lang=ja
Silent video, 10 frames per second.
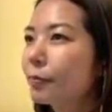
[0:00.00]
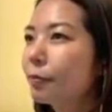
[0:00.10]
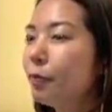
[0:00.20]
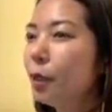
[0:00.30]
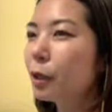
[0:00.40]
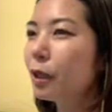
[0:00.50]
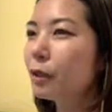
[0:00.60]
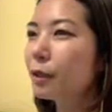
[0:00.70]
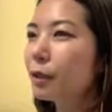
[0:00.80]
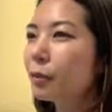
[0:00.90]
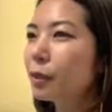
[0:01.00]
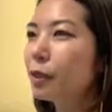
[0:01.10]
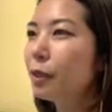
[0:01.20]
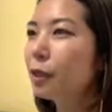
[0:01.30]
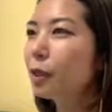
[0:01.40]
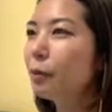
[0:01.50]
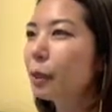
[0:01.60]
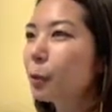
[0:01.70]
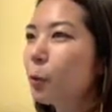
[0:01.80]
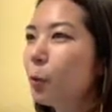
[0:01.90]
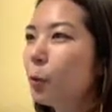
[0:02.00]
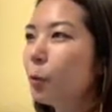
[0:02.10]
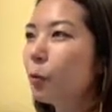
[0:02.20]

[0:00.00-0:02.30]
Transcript: まあ探索していきましょう。こ